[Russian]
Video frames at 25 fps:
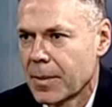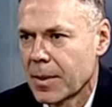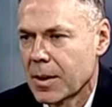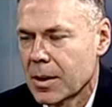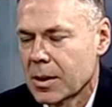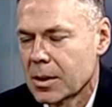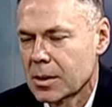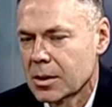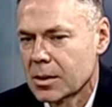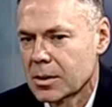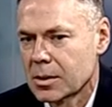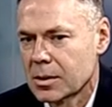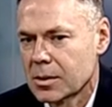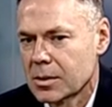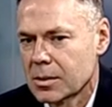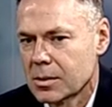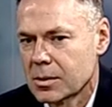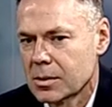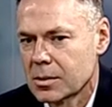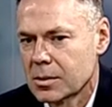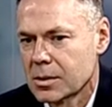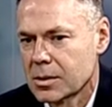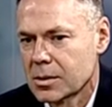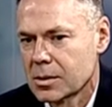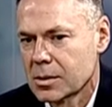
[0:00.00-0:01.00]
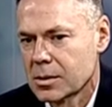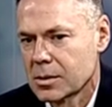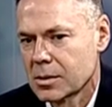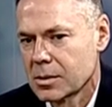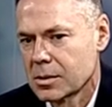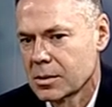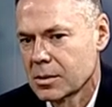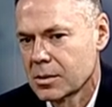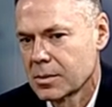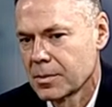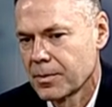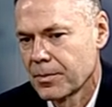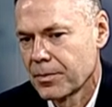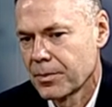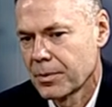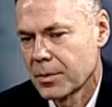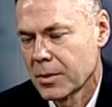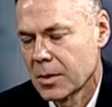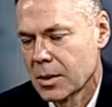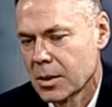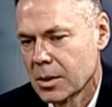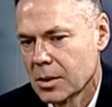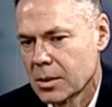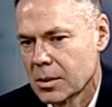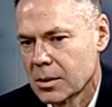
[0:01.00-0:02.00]
Э, с,
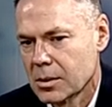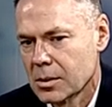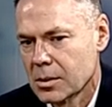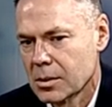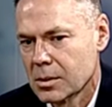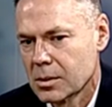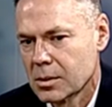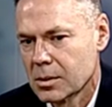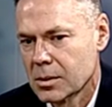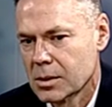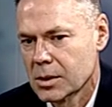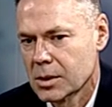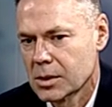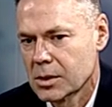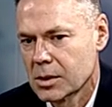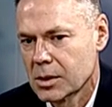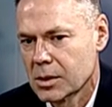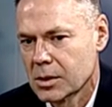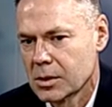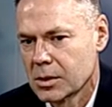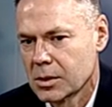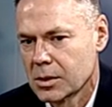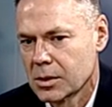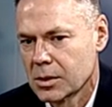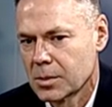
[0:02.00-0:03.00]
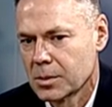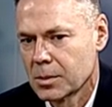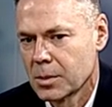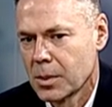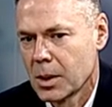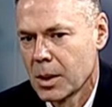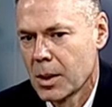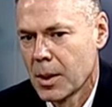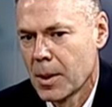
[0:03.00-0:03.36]
э, со стороны там,